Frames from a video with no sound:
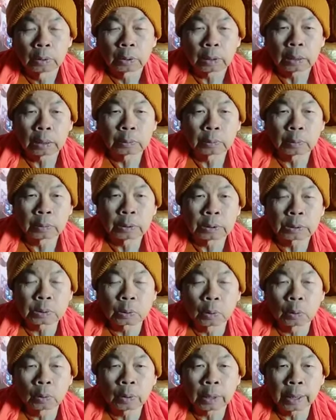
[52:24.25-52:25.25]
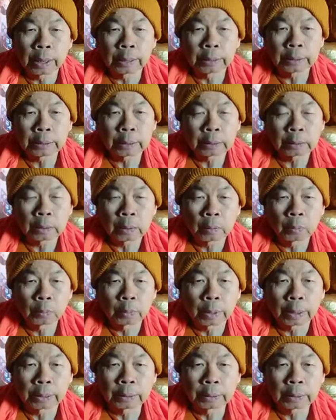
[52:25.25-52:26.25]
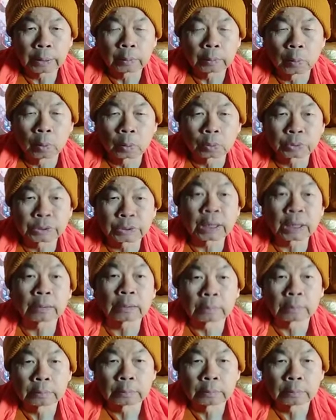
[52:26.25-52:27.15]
ขั้นตอนที่สองหายใจเข้า หายใจออกสั้น